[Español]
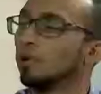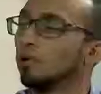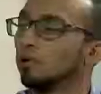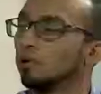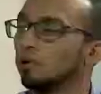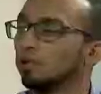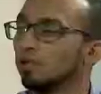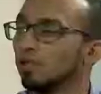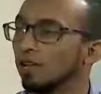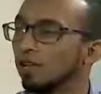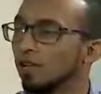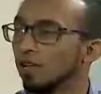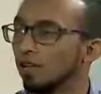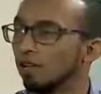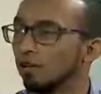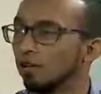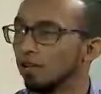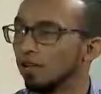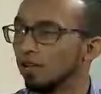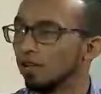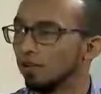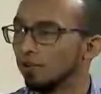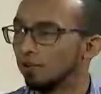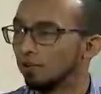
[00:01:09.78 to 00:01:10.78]
conocer,
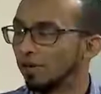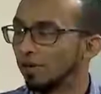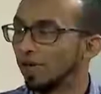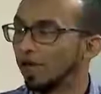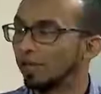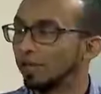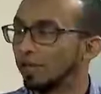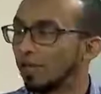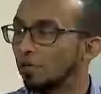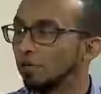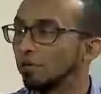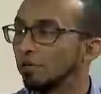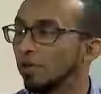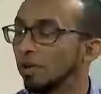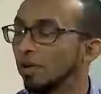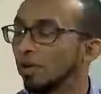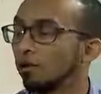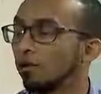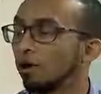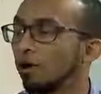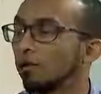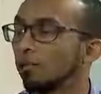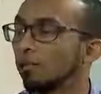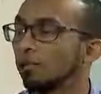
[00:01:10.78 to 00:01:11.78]
Carolina, tú que has estado ya en
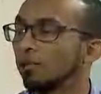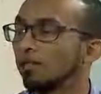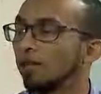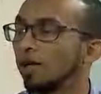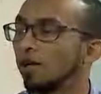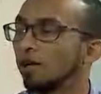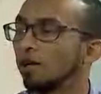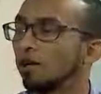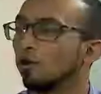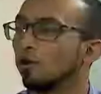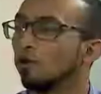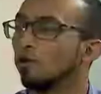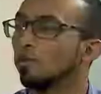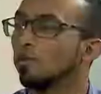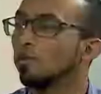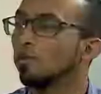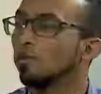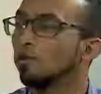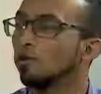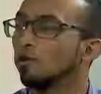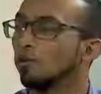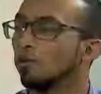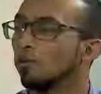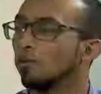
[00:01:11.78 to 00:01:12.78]
los abordajes,
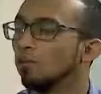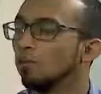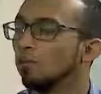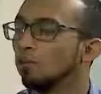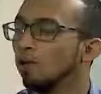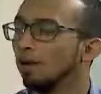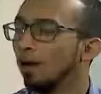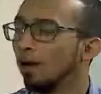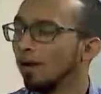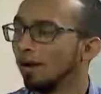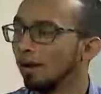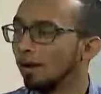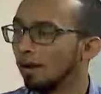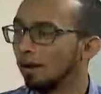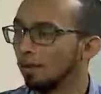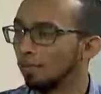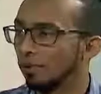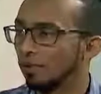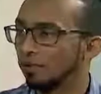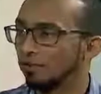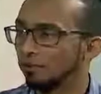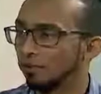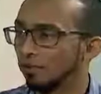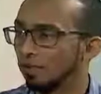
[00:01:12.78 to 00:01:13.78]
cómo, la,
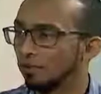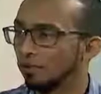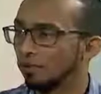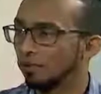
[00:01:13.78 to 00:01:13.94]
persona